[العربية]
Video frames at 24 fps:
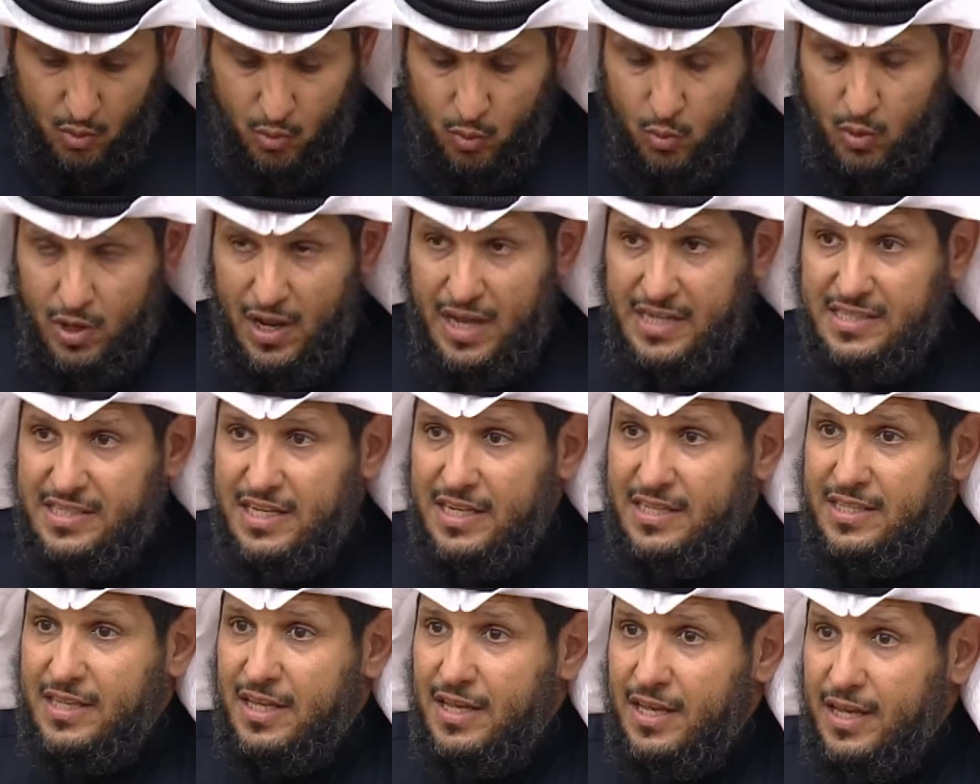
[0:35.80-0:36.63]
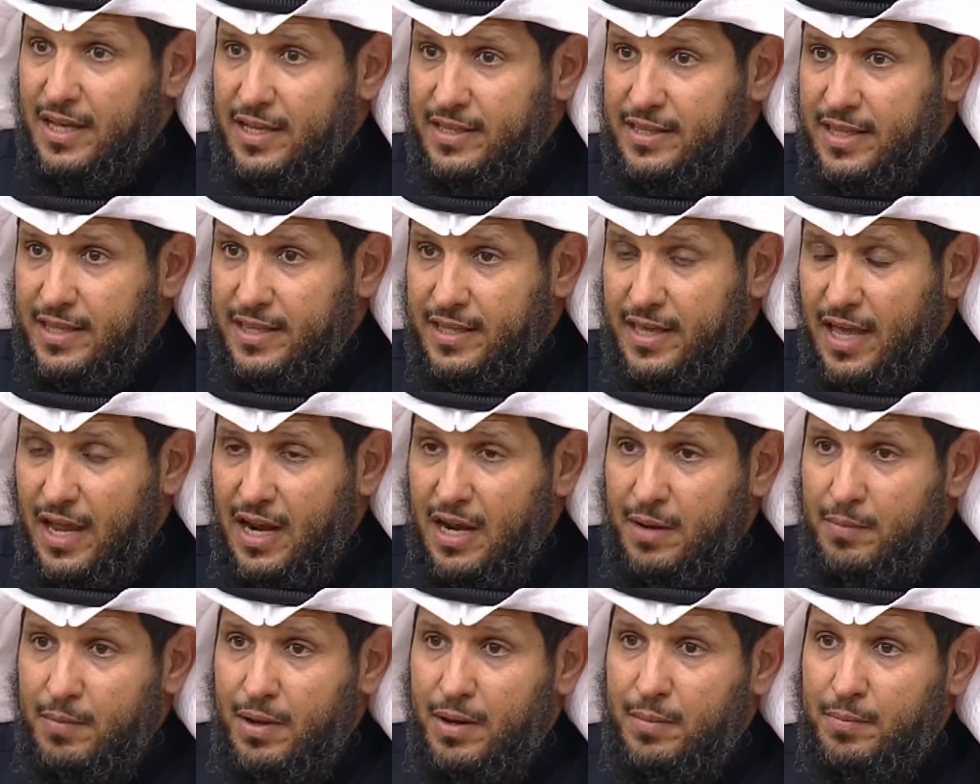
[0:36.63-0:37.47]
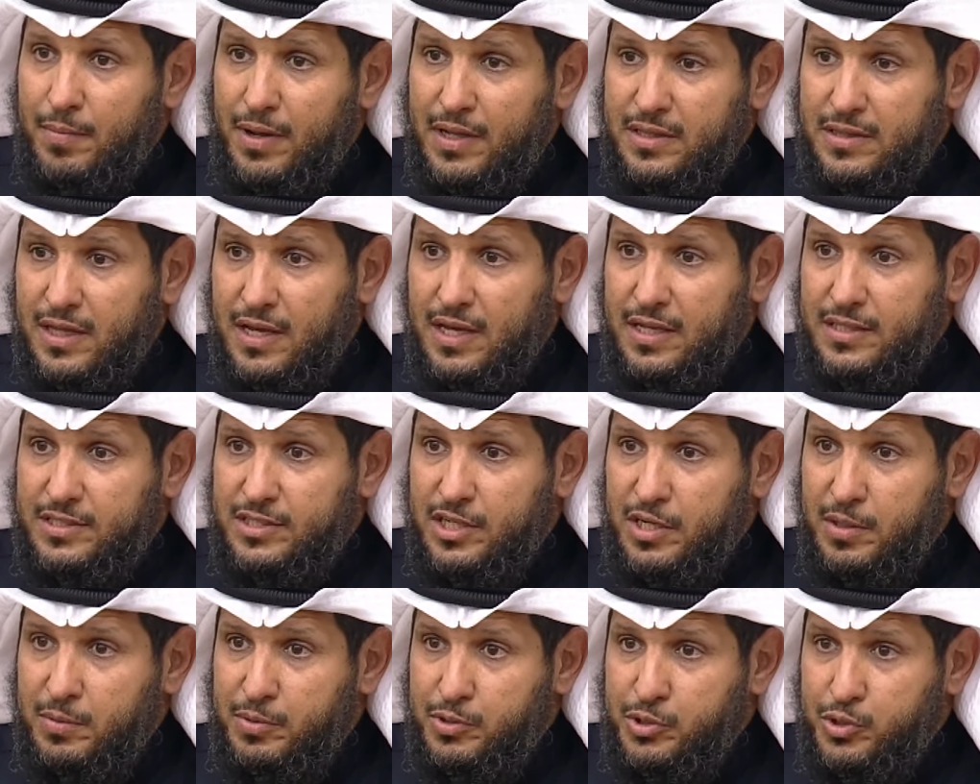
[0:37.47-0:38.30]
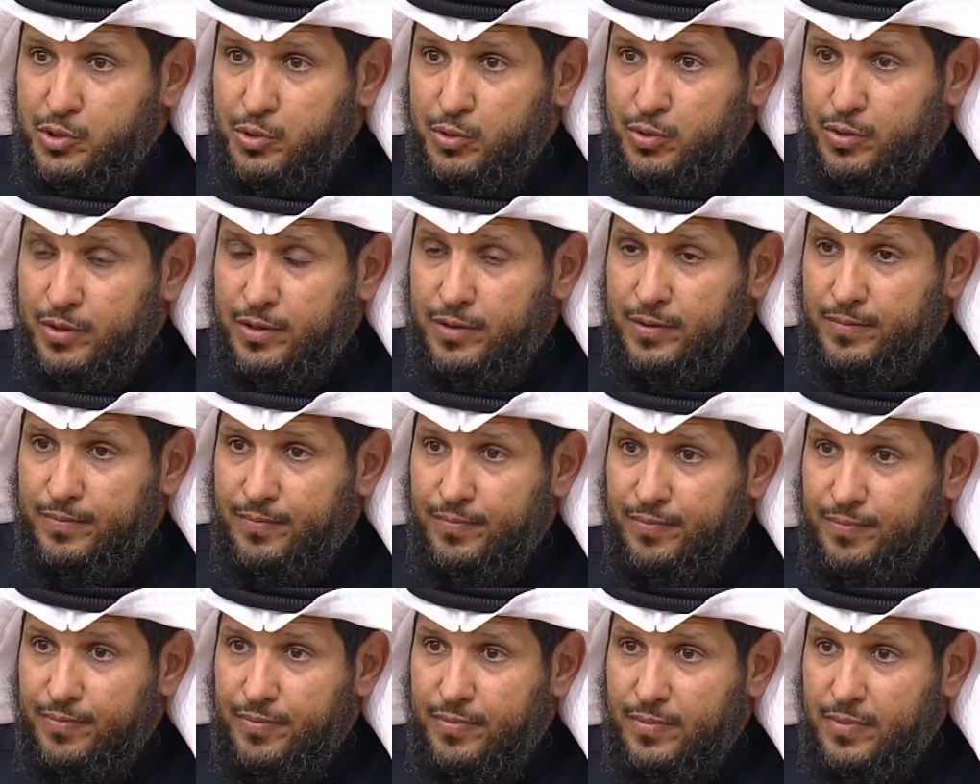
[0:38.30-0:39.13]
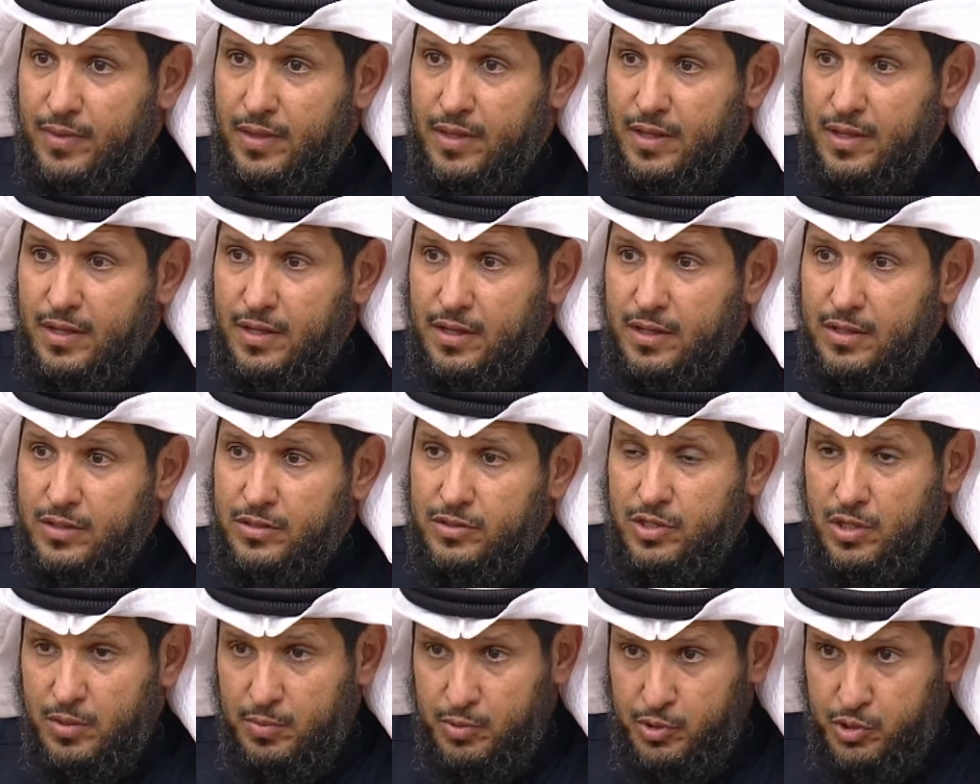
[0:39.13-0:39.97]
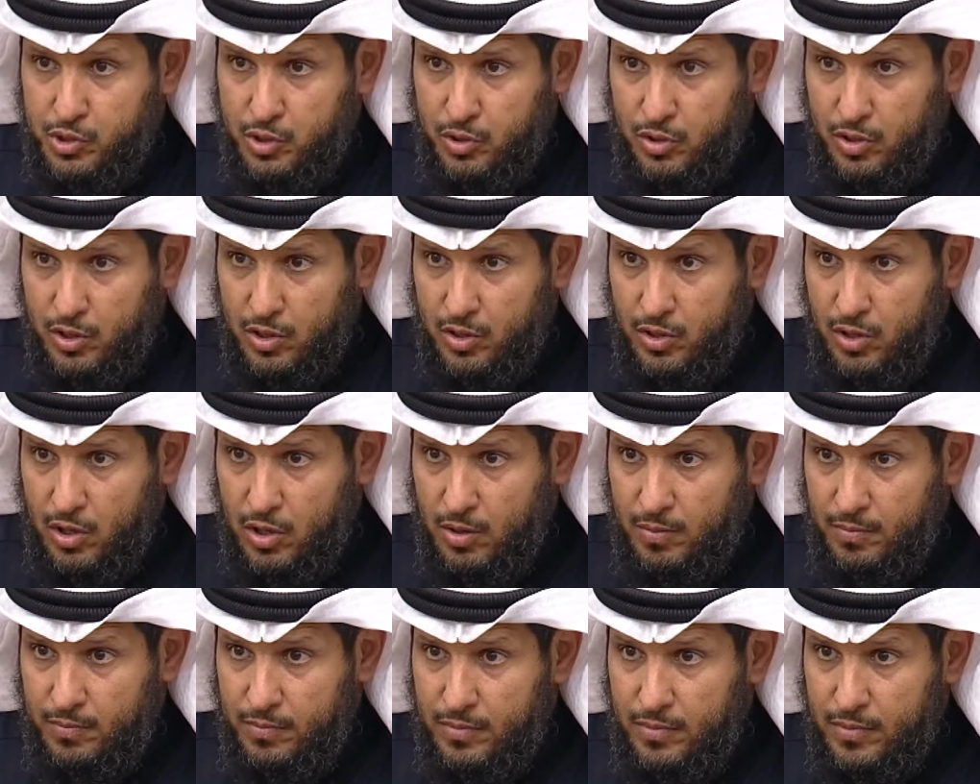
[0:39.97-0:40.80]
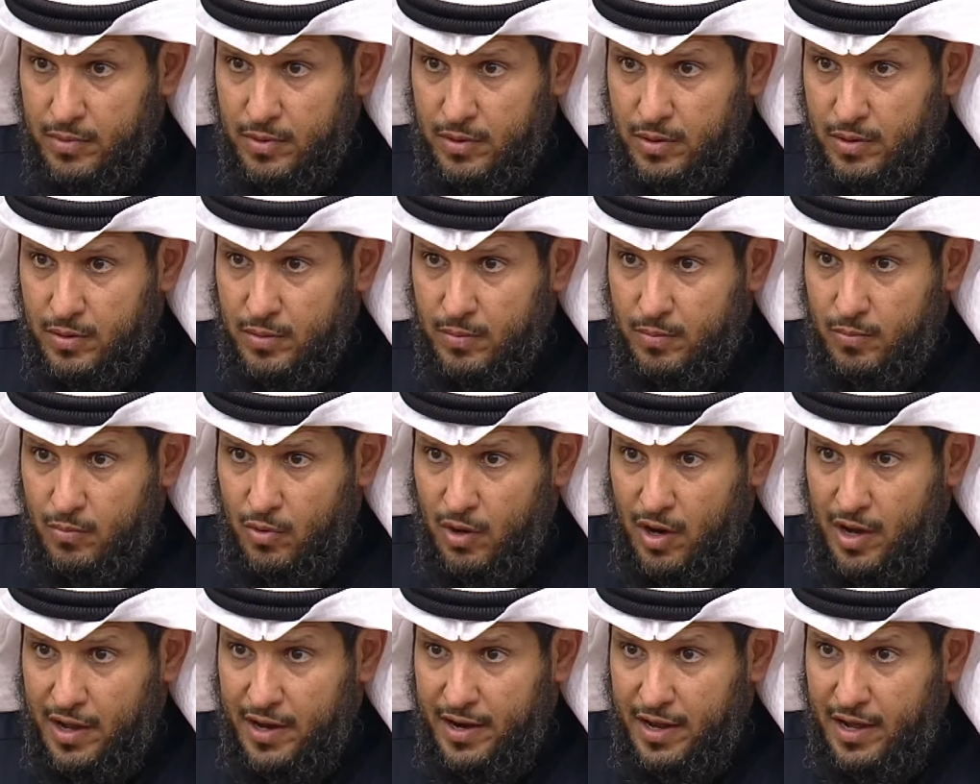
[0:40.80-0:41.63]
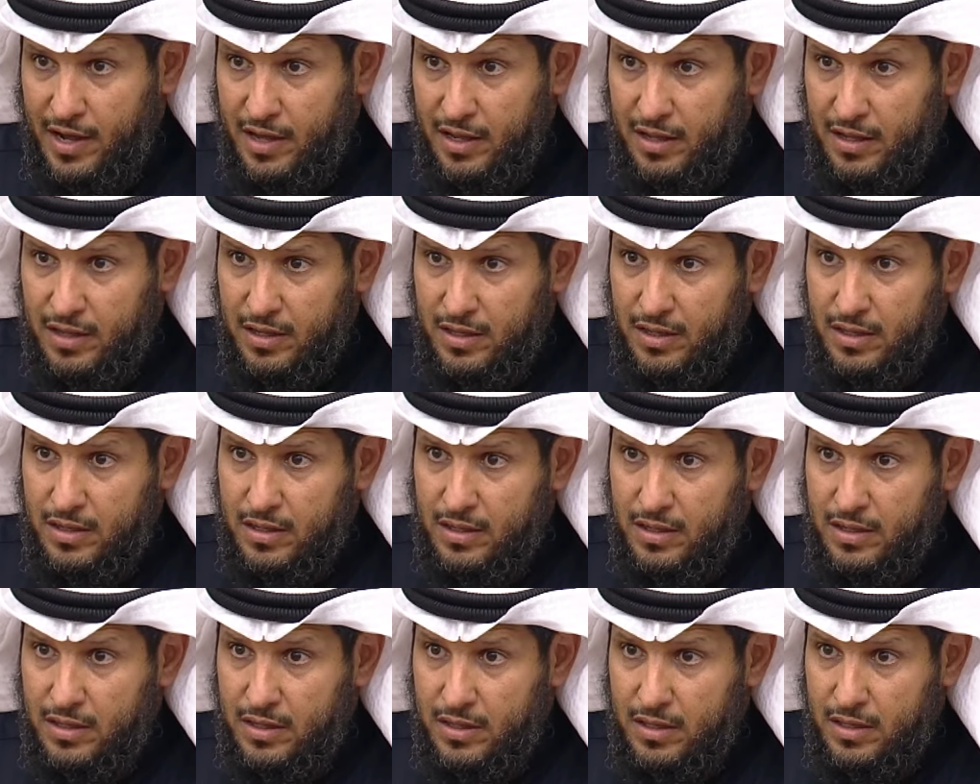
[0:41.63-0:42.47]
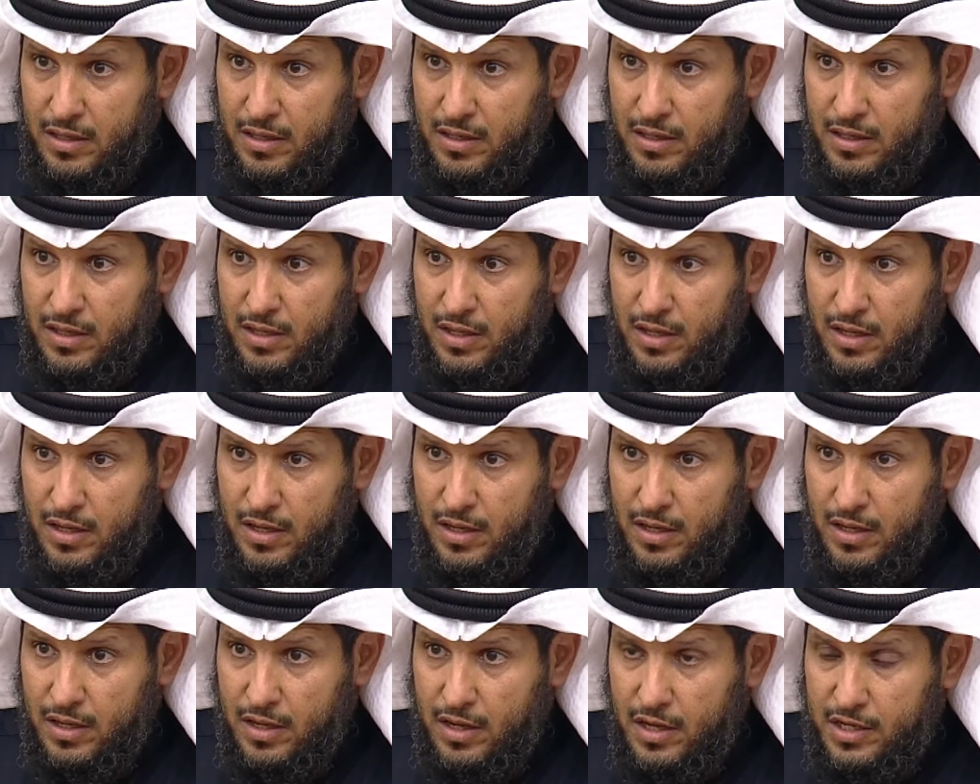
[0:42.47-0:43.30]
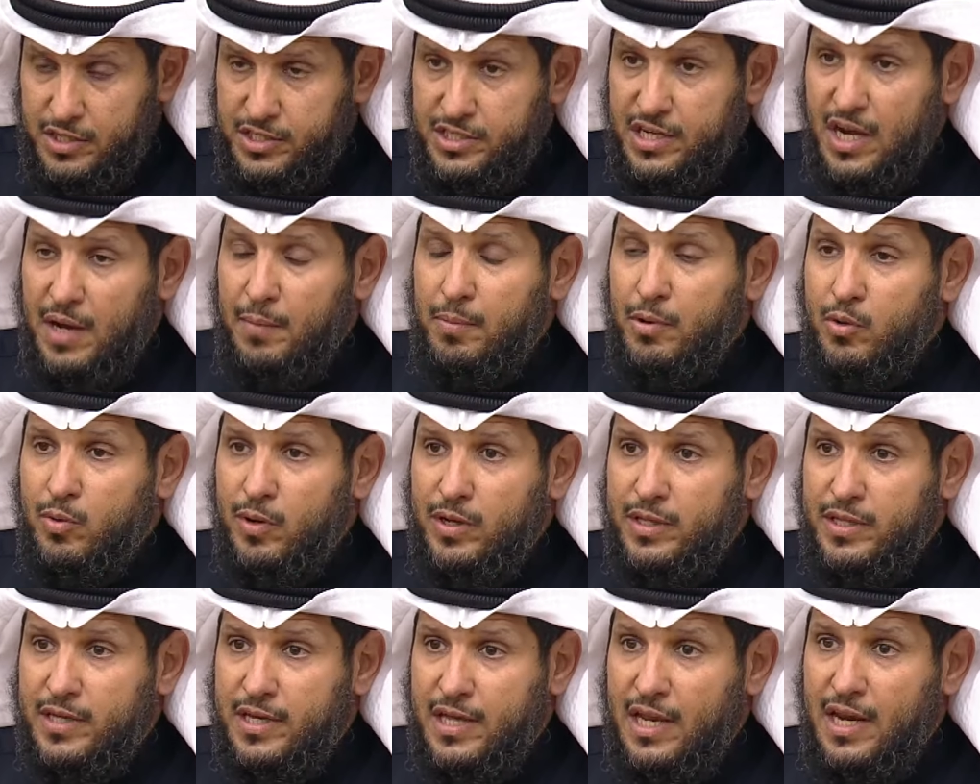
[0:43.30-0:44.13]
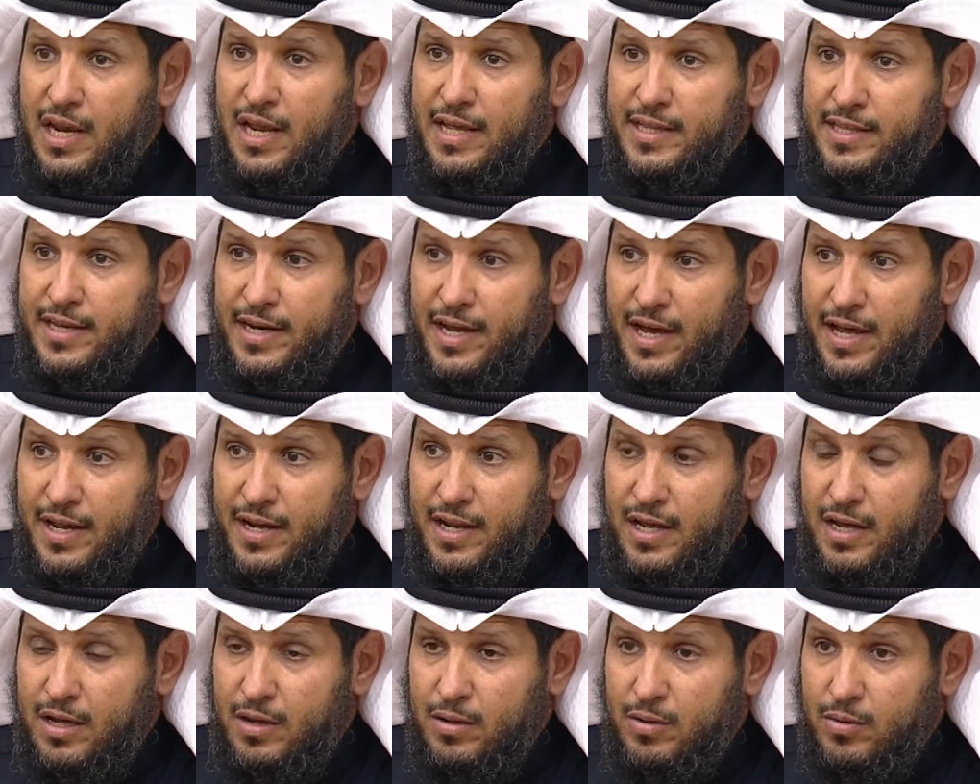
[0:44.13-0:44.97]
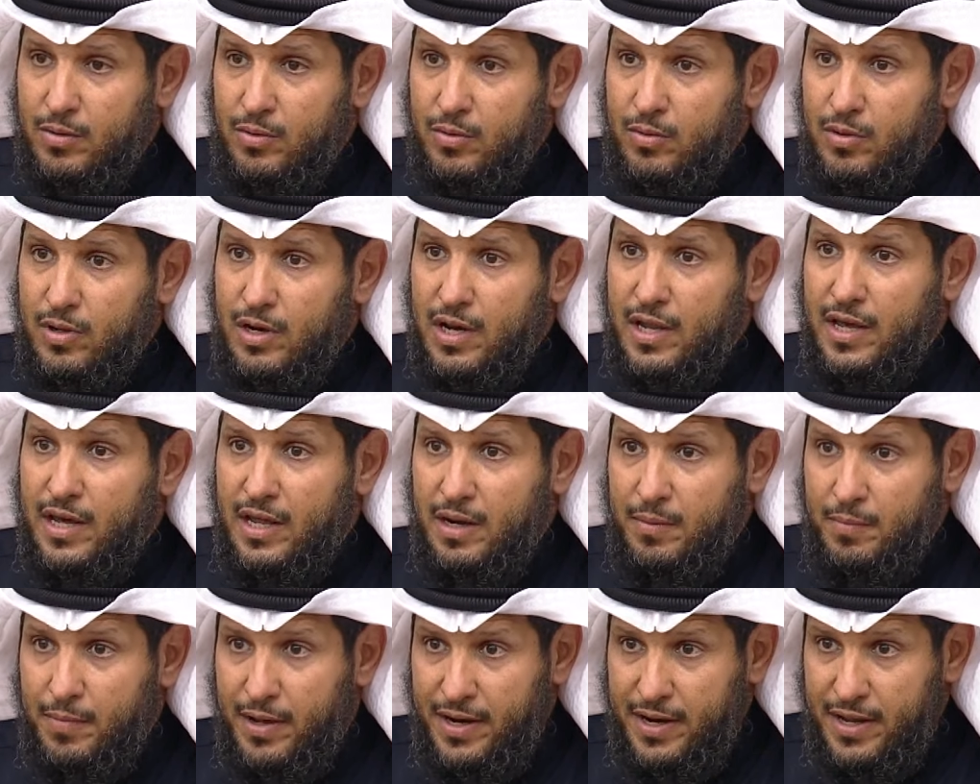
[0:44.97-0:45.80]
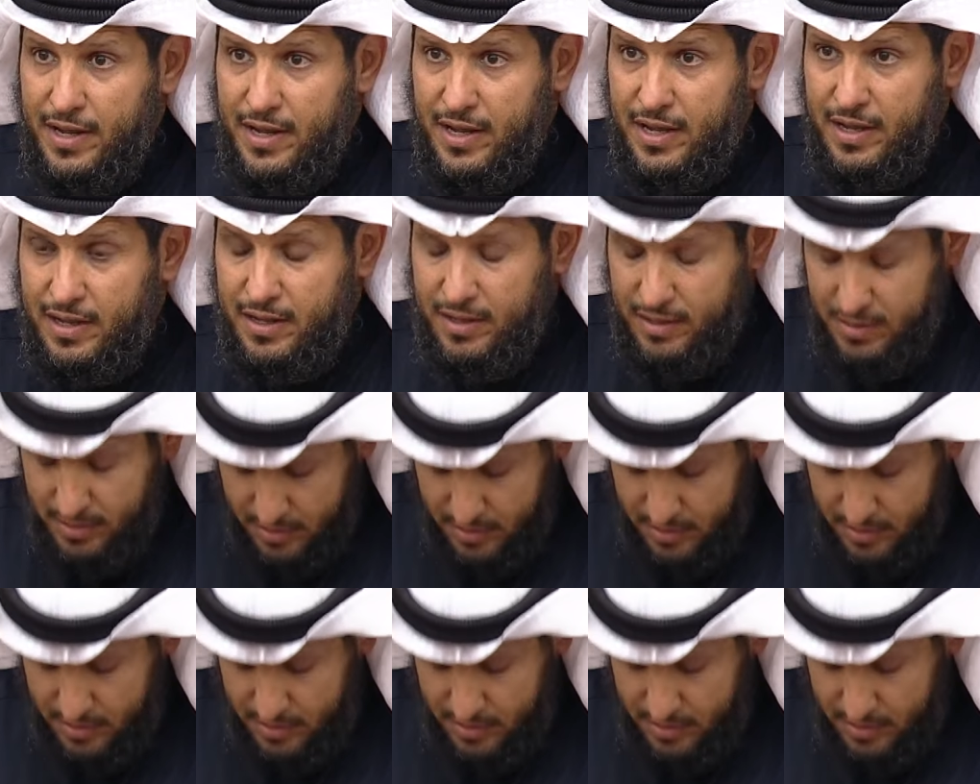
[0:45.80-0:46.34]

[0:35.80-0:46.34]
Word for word: والأسئلة تتكلم عن منطقة جلب الشيوخ جلب الشيوخ اليوم معاناة الشعب الكويتي كله يدري عنها كله يعلم عنها